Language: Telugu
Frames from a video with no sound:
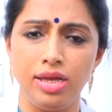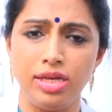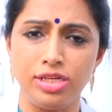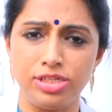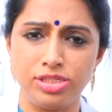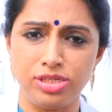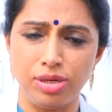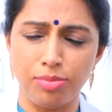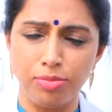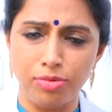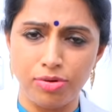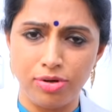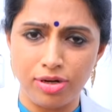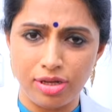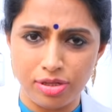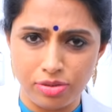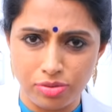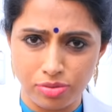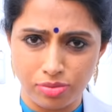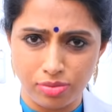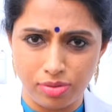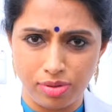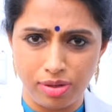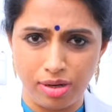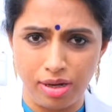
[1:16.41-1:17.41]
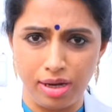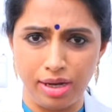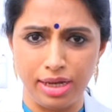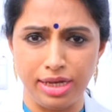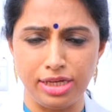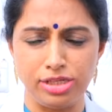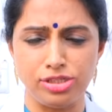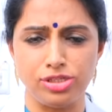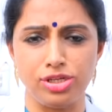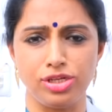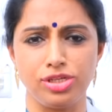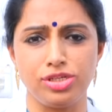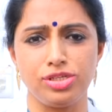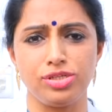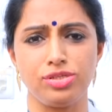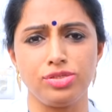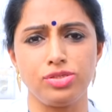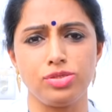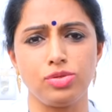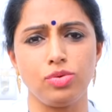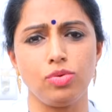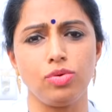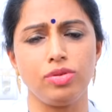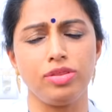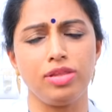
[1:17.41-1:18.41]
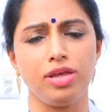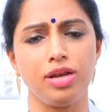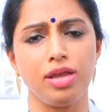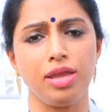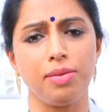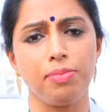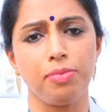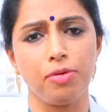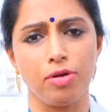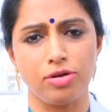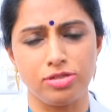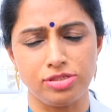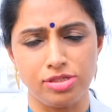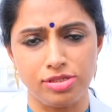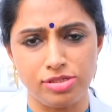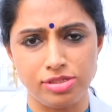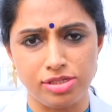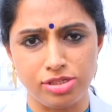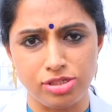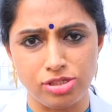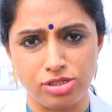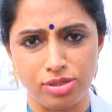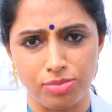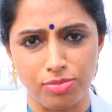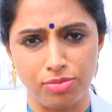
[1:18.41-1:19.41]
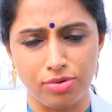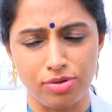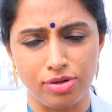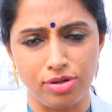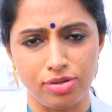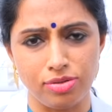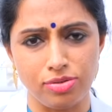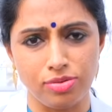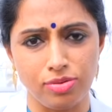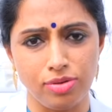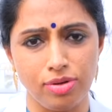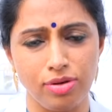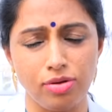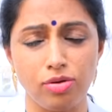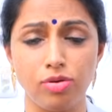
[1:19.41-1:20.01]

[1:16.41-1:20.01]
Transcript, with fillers: ఇష్టం ఉండదు ఆ ఇంజెక్షన్స్ కొందరికి ప్రాసెస్ ఇష్టం ఉండదు